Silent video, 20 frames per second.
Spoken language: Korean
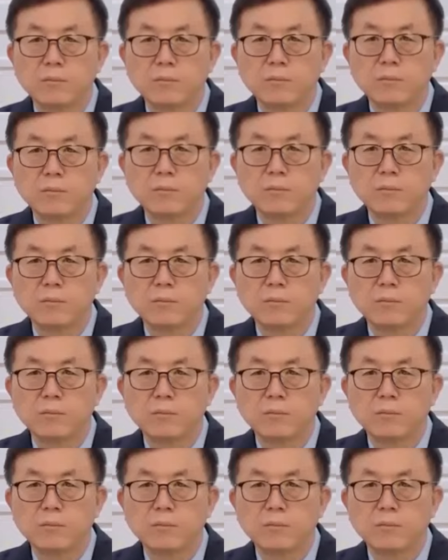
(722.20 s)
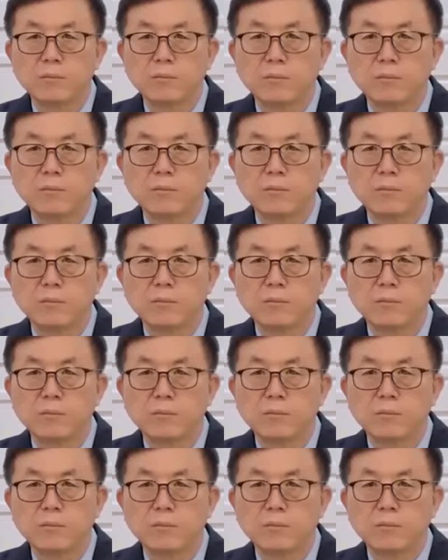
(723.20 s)
여러분은 이제
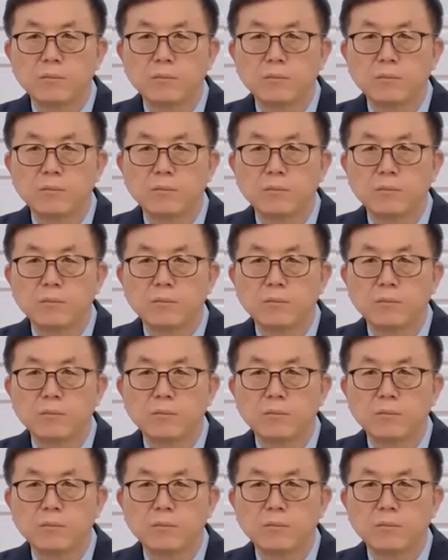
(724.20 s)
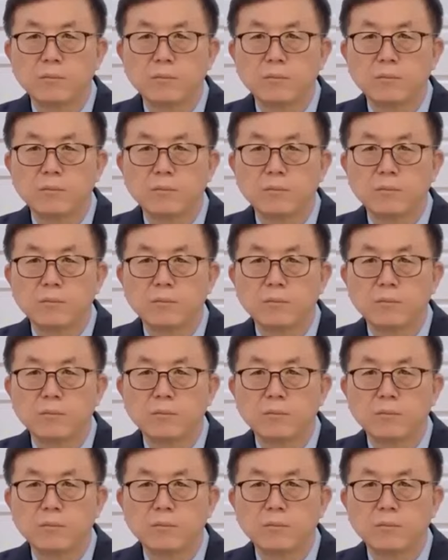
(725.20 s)
하나님의 자녀가 된다. 완전히
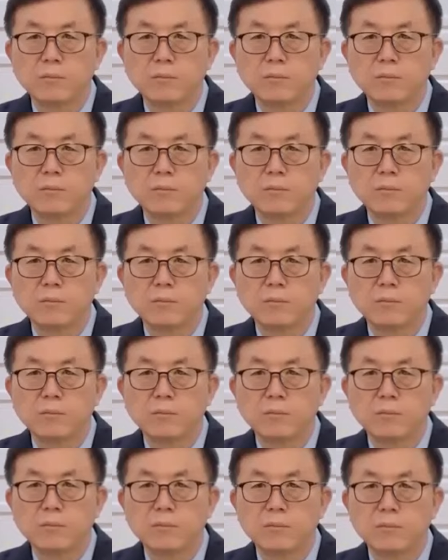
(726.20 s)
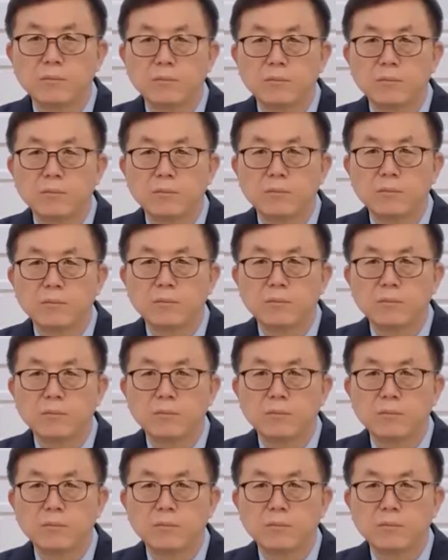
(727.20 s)
신분이 근본적으로 바뀌었다.
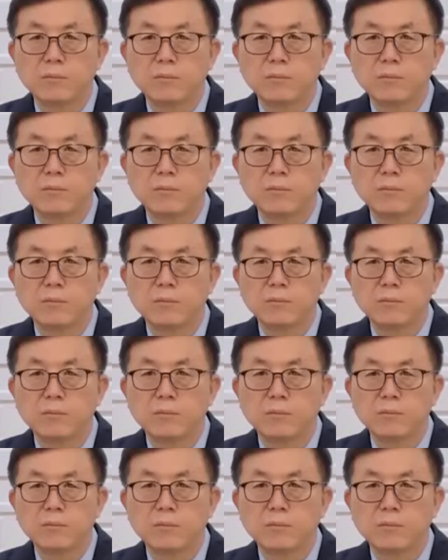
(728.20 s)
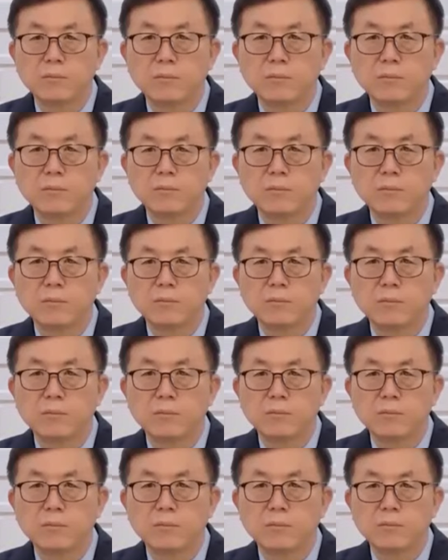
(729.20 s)
그러면서 그니까
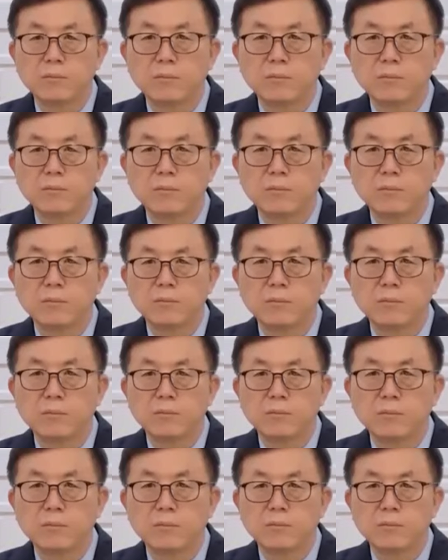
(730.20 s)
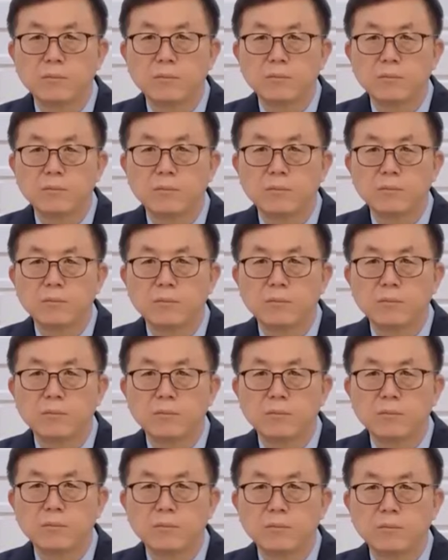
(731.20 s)
하나님의 자녀는 신분이 바뀐
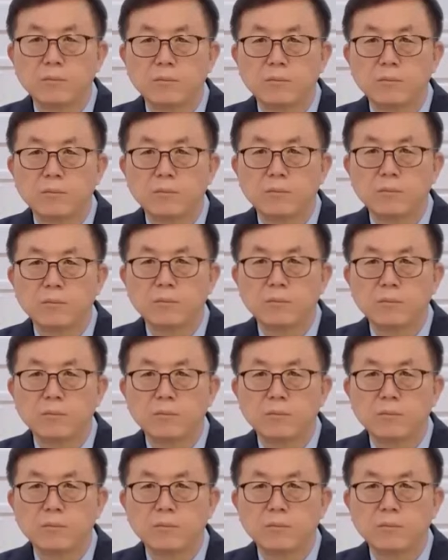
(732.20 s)
정도가 아니고요.